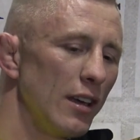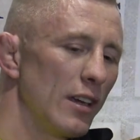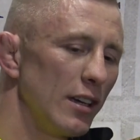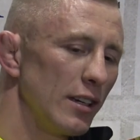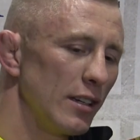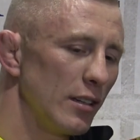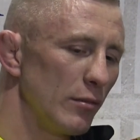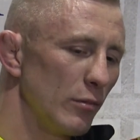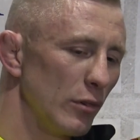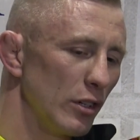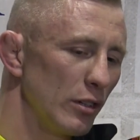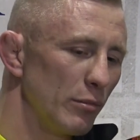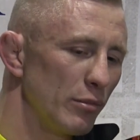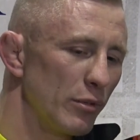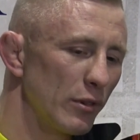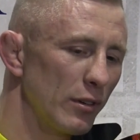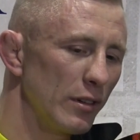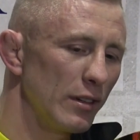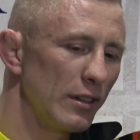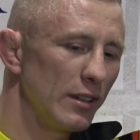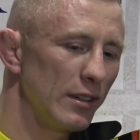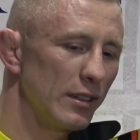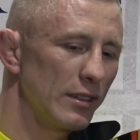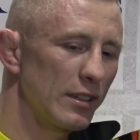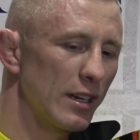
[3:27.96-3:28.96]
I moi
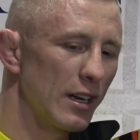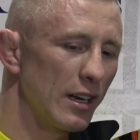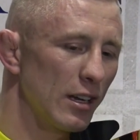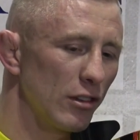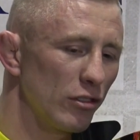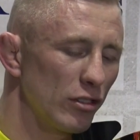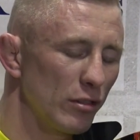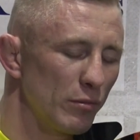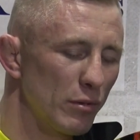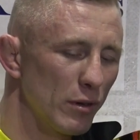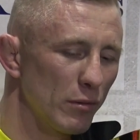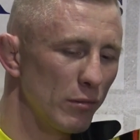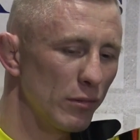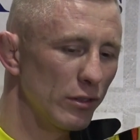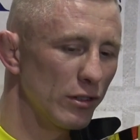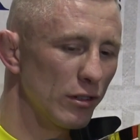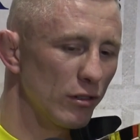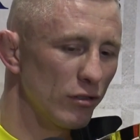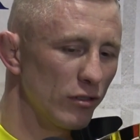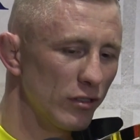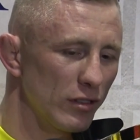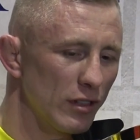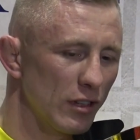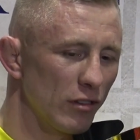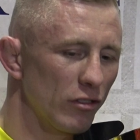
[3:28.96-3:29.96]
e, trenerzy i
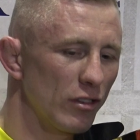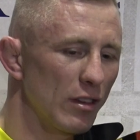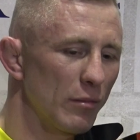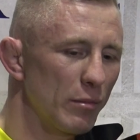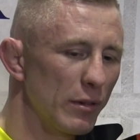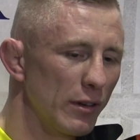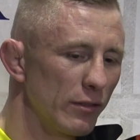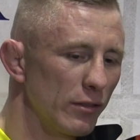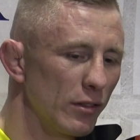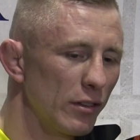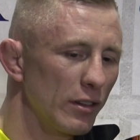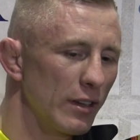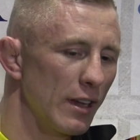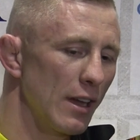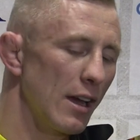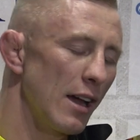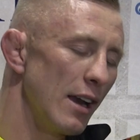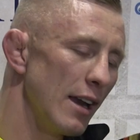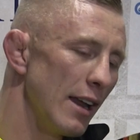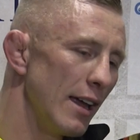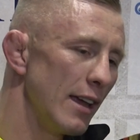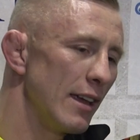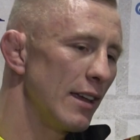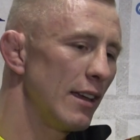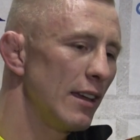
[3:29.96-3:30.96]
promotorzy też na pewno nie,
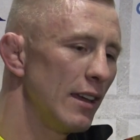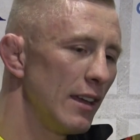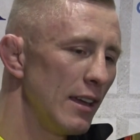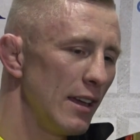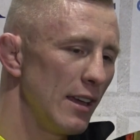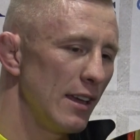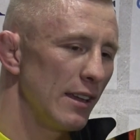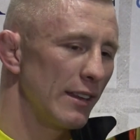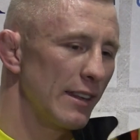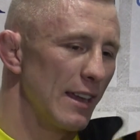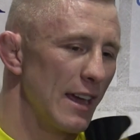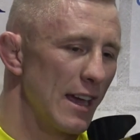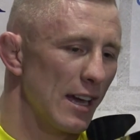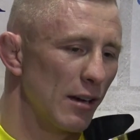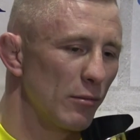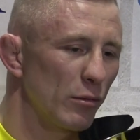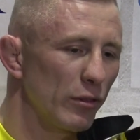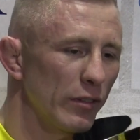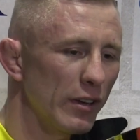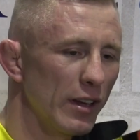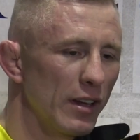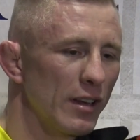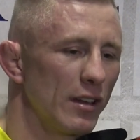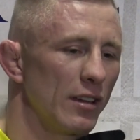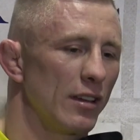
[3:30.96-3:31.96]
ale tak jak
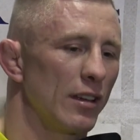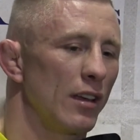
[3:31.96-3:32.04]
mówię,